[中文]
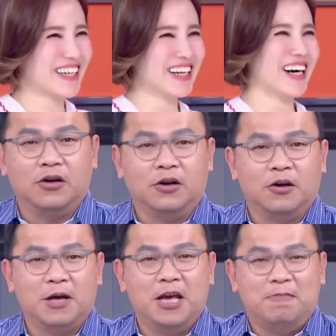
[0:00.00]
啊！呀，雄
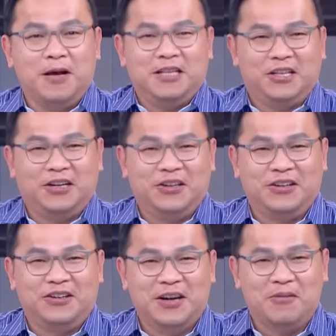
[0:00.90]
雄去变所
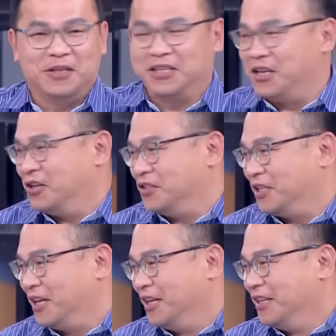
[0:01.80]
讲阿伯先去一
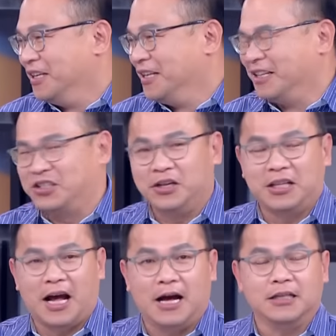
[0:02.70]
下。吹打，吹
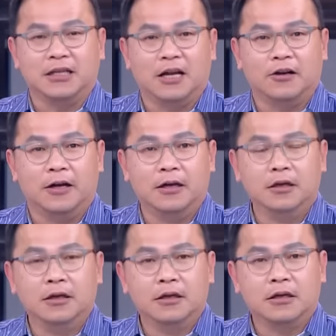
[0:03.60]
打是安啊。
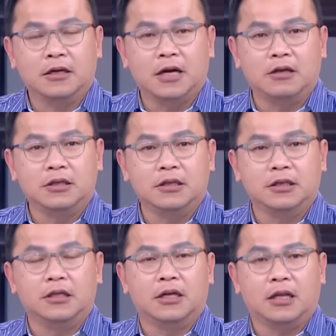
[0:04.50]
可是高金
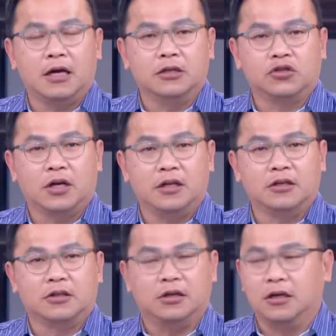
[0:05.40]
真的，他很帅，他就
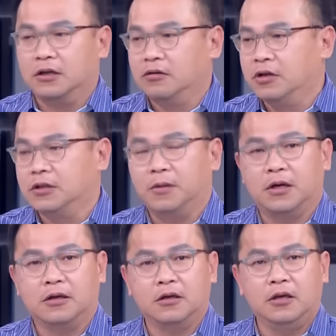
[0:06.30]
走了。为什么？
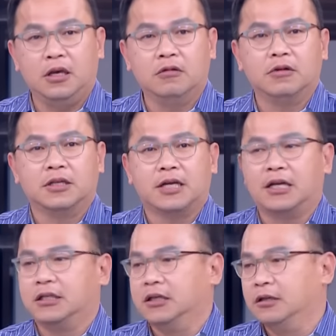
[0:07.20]
因为杀
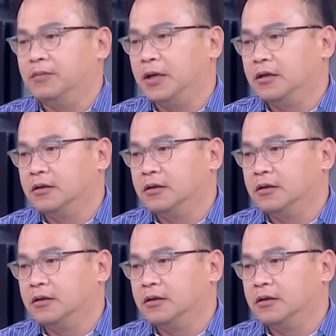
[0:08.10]
青了嘛。